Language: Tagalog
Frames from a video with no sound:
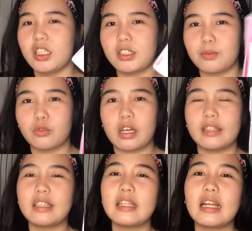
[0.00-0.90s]
Bet ko lang.
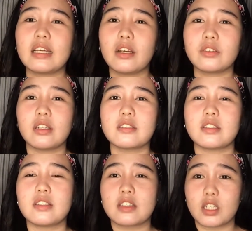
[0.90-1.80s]
And then, lalagay ko na lang sa
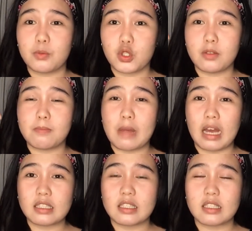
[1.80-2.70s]
description
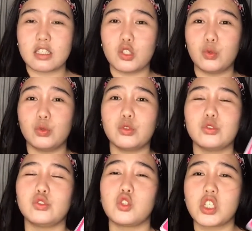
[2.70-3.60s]
box yung
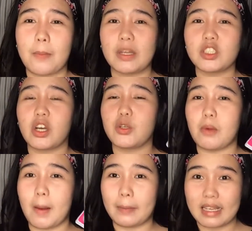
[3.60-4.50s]
shop at saka
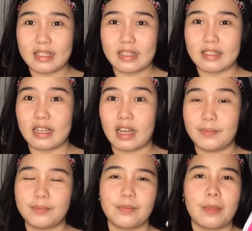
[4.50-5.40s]
yung mga prices nila.
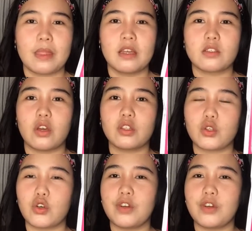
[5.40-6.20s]
So, ito.